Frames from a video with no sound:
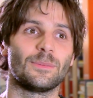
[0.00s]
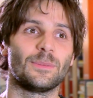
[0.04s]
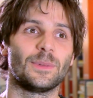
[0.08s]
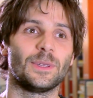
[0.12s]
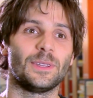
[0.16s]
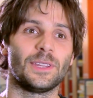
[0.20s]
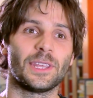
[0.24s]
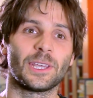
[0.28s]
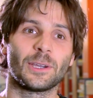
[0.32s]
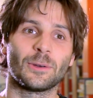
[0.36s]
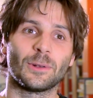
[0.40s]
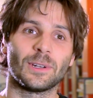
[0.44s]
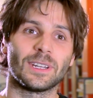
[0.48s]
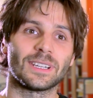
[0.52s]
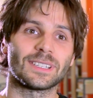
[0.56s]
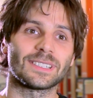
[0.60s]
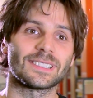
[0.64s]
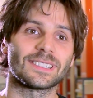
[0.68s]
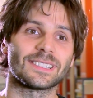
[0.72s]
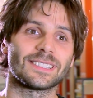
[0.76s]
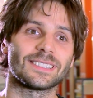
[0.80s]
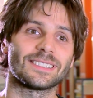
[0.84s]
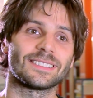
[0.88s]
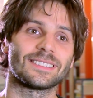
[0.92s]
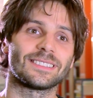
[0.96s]
bin
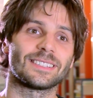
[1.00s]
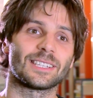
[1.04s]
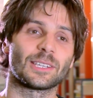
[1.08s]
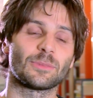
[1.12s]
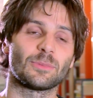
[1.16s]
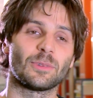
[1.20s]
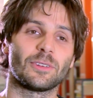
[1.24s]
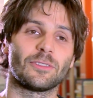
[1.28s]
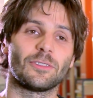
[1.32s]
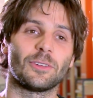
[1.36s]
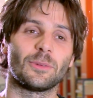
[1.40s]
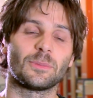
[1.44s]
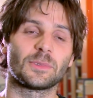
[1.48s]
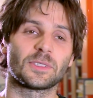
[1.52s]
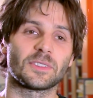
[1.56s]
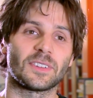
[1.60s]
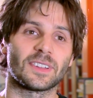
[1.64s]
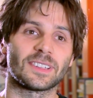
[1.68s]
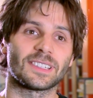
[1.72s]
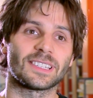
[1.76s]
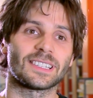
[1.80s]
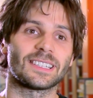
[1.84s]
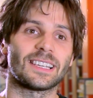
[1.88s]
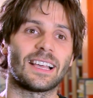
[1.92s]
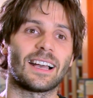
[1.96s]
Nikolas, ich bin
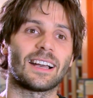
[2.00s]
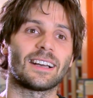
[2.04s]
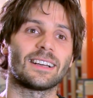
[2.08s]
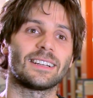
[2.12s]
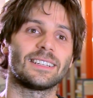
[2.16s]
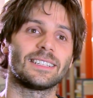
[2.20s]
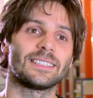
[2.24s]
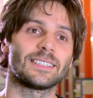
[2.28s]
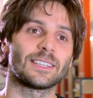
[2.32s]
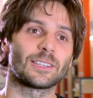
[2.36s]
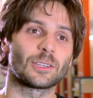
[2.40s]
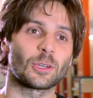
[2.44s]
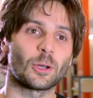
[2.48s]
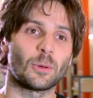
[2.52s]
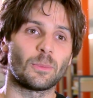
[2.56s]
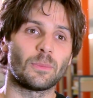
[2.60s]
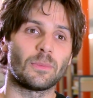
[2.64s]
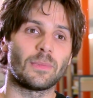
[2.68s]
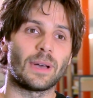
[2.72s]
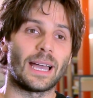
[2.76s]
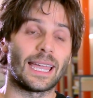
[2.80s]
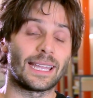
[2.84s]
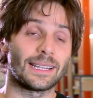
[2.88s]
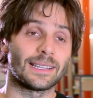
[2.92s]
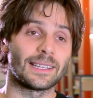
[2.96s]
25 Jahre alt, ich
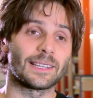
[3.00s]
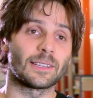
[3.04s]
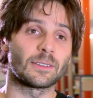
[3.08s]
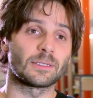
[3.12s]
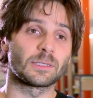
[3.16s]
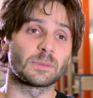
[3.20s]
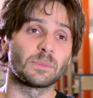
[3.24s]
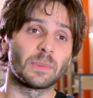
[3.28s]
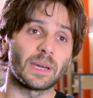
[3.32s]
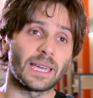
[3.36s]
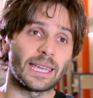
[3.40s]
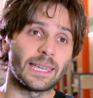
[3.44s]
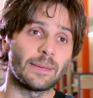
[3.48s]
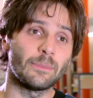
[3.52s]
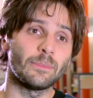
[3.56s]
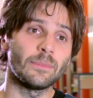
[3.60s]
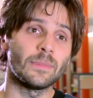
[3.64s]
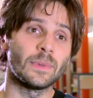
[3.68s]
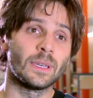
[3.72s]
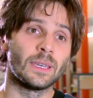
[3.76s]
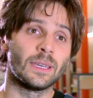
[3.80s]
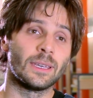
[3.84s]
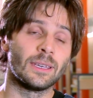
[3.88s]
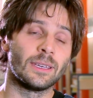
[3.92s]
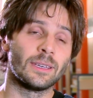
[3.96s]
komme eigentlich aus Bremen,
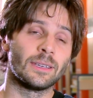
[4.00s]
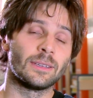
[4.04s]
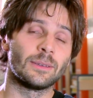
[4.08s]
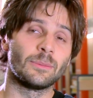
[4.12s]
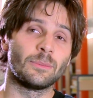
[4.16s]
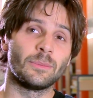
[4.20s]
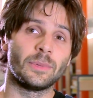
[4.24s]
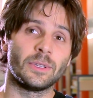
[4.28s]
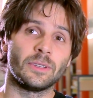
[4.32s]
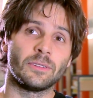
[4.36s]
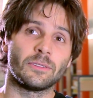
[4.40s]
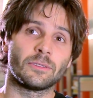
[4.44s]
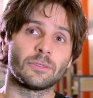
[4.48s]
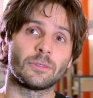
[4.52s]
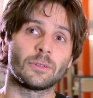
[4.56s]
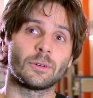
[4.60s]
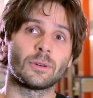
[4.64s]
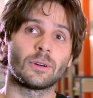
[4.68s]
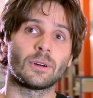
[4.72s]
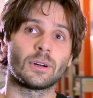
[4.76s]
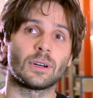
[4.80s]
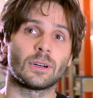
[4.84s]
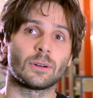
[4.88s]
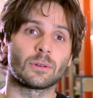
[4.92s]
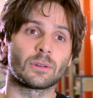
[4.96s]
bin
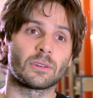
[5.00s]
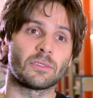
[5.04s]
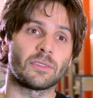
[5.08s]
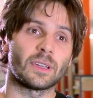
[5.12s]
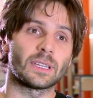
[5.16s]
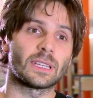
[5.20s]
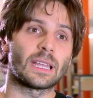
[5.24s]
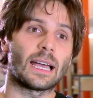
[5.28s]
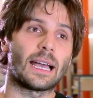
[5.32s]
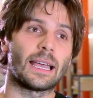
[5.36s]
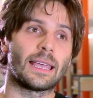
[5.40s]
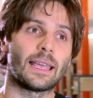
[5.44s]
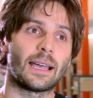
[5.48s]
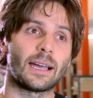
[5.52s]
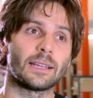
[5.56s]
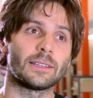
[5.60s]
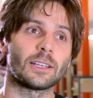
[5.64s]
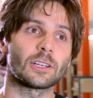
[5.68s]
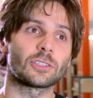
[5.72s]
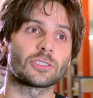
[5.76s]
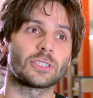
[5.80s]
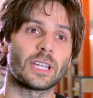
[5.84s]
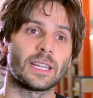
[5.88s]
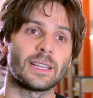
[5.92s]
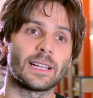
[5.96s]
vor ungefähr drei Jahren
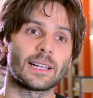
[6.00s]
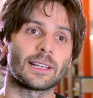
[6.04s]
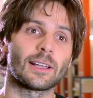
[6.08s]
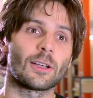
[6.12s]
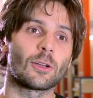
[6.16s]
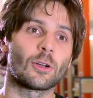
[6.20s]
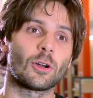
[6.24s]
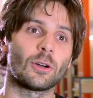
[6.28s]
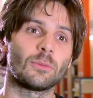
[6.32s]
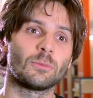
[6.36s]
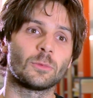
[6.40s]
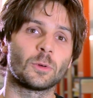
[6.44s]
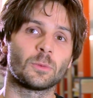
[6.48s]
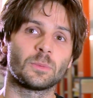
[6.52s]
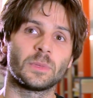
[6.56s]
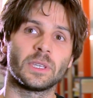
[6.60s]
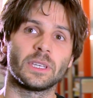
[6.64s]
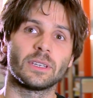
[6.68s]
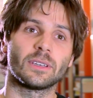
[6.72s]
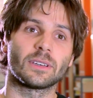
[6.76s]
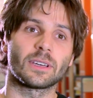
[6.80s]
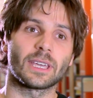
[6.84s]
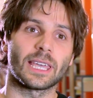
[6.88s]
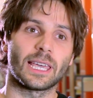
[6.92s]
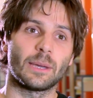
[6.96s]
nach Stendal gekommen, um
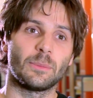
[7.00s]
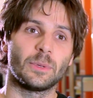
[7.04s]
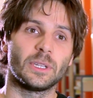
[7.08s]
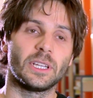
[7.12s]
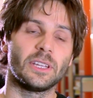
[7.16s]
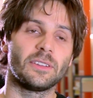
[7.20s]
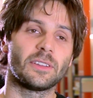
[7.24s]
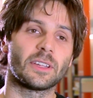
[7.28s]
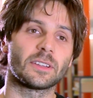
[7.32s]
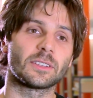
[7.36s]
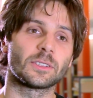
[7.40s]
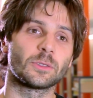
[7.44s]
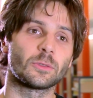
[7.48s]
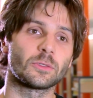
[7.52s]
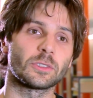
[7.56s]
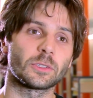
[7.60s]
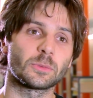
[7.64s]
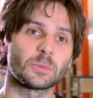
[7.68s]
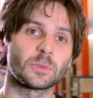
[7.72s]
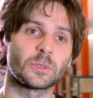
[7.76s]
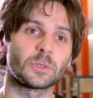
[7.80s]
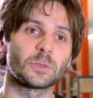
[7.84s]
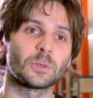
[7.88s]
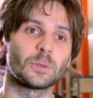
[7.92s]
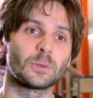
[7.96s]
hier
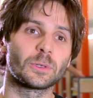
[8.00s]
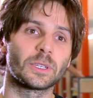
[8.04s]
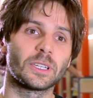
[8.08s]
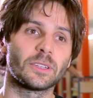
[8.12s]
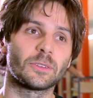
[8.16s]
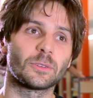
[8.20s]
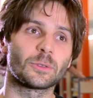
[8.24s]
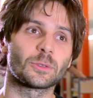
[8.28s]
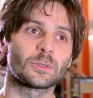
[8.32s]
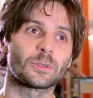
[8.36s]
Rehabilitationspsychologie zu